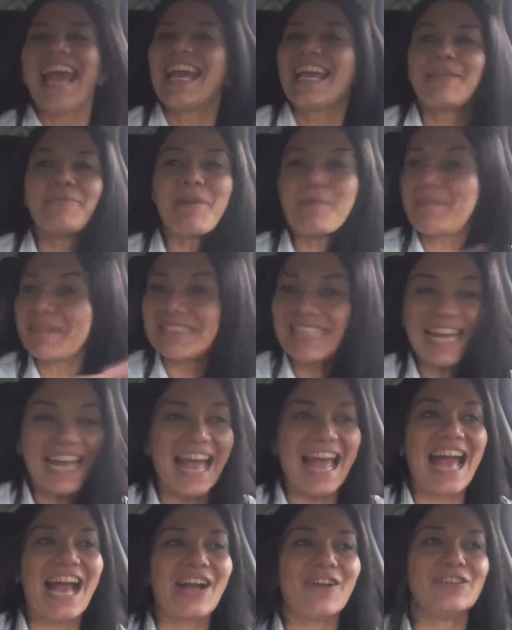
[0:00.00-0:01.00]
es que me pasa
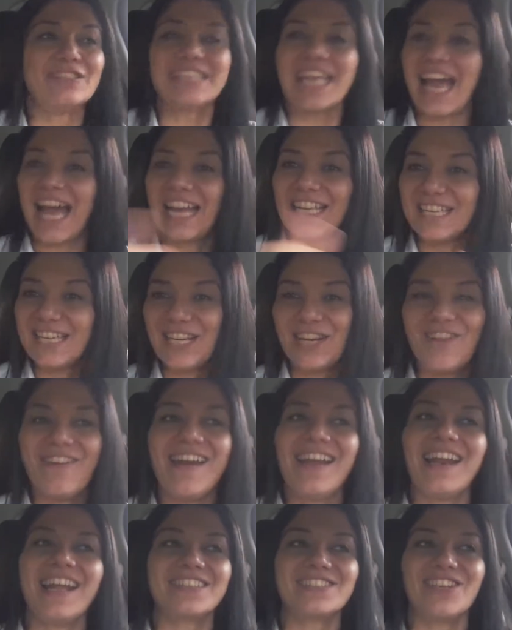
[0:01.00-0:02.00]
cada cosa, ayer lo
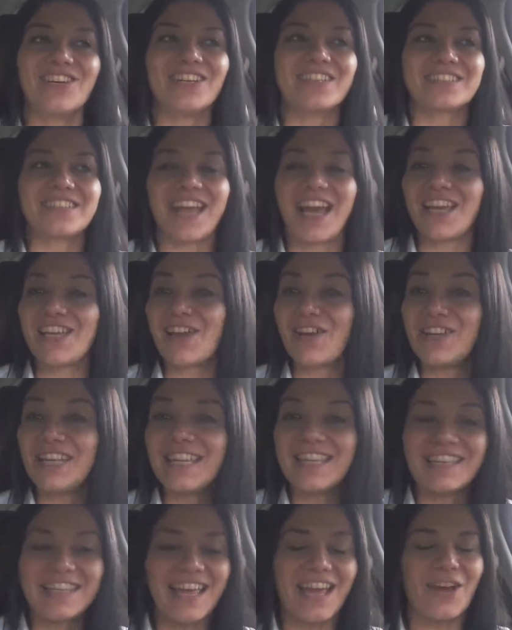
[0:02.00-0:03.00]
de la torta, y
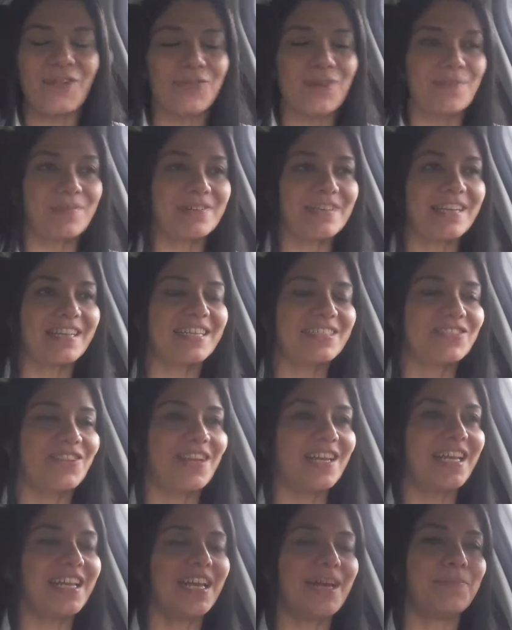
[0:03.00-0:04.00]
ahorita fui a poner
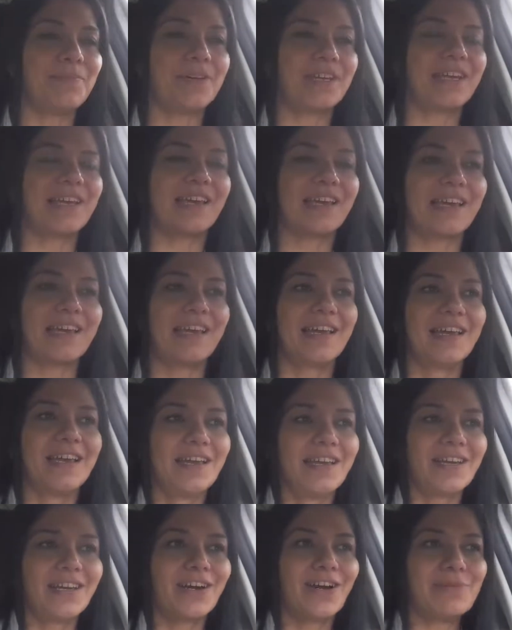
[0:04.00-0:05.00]
gasolina porque,
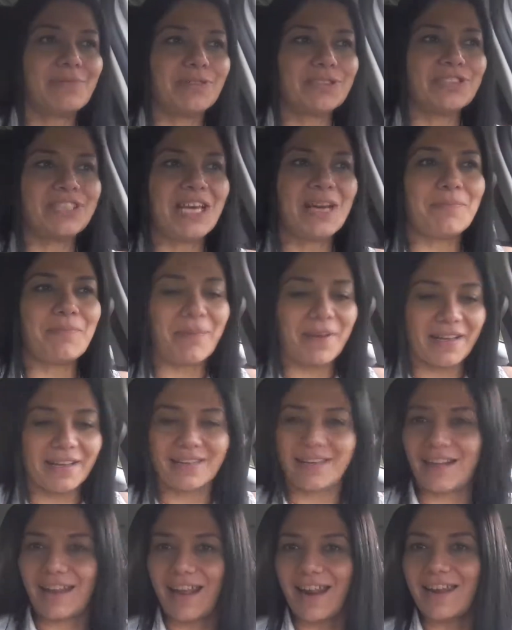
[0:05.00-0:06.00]
como siempre,
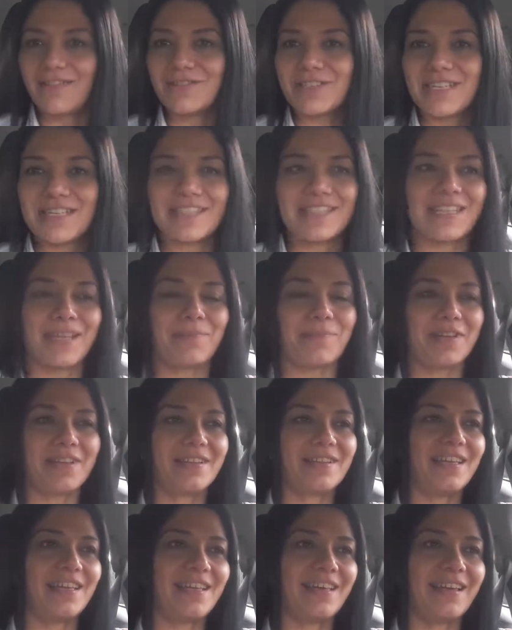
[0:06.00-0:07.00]
tenía la lucecita
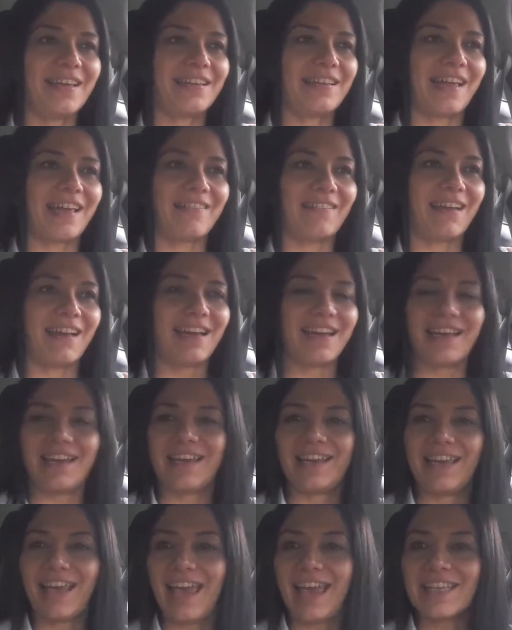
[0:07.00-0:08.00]
prendida,
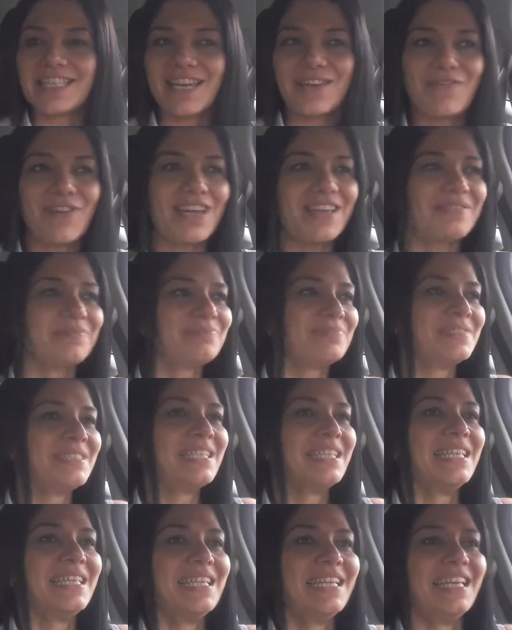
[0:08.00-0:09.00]
estaba en échame.
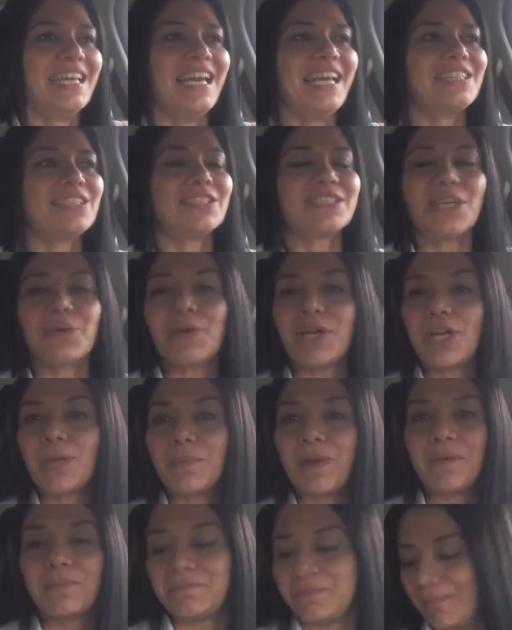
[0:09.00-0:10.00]
Entonces, bueno,
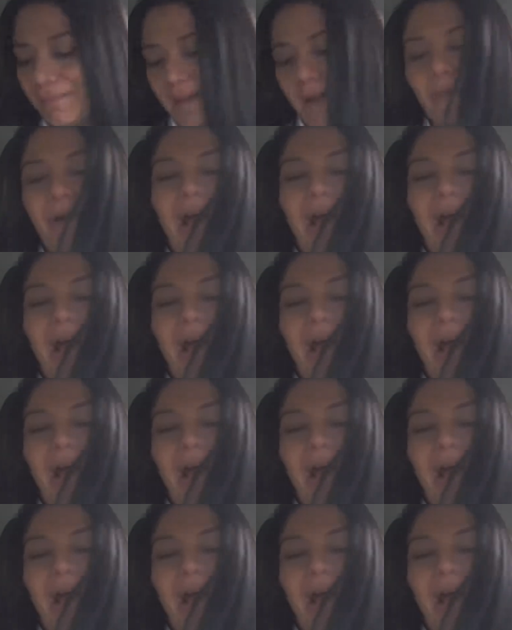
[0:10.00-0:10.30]
me, me